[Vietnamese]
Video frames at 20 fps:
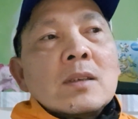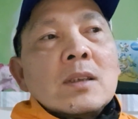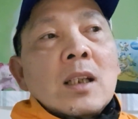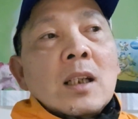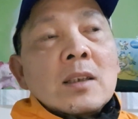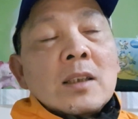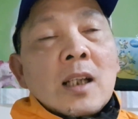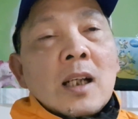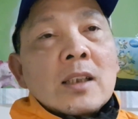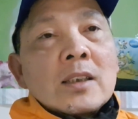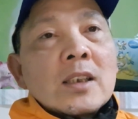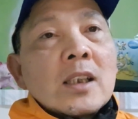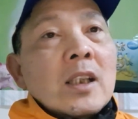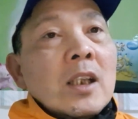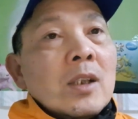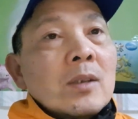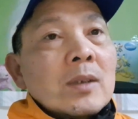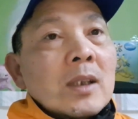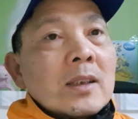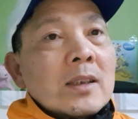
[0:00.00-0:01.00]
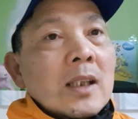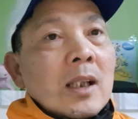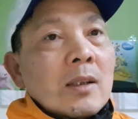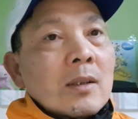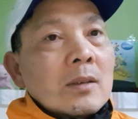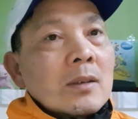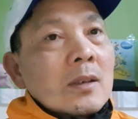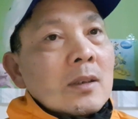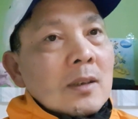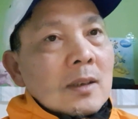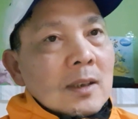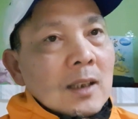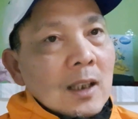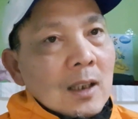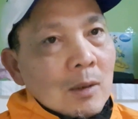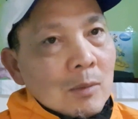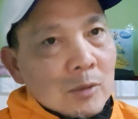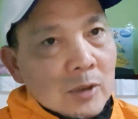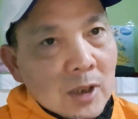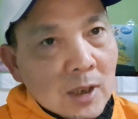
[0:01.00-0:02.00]
dần dần sẽ hiểu tại sao ở Đức người ta
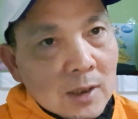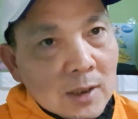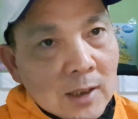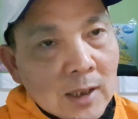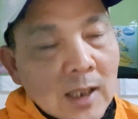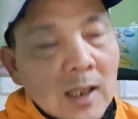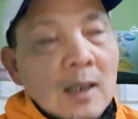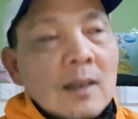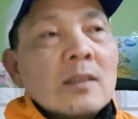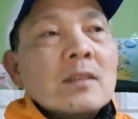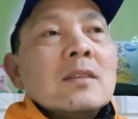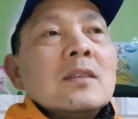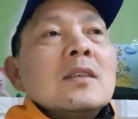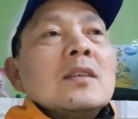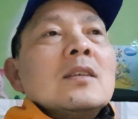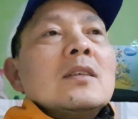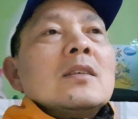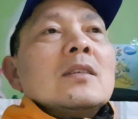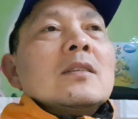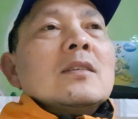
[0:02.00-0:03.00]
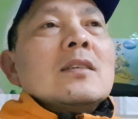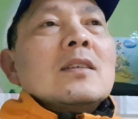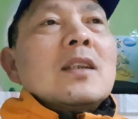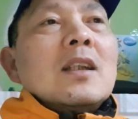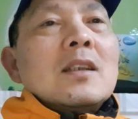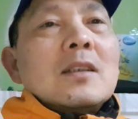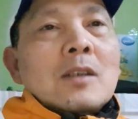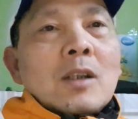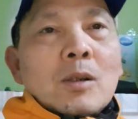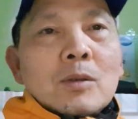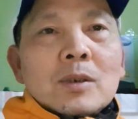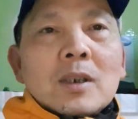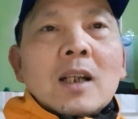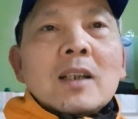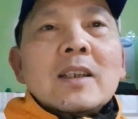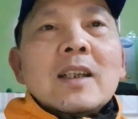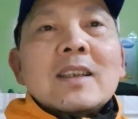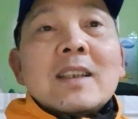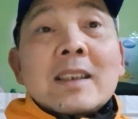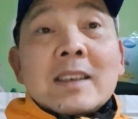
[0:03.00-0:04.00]
không sinh nha. Đó, hỗ trợ
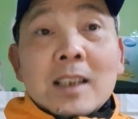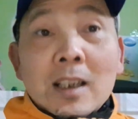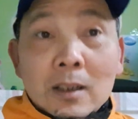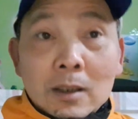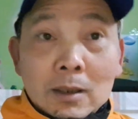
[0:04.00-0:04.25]
vậy tại sao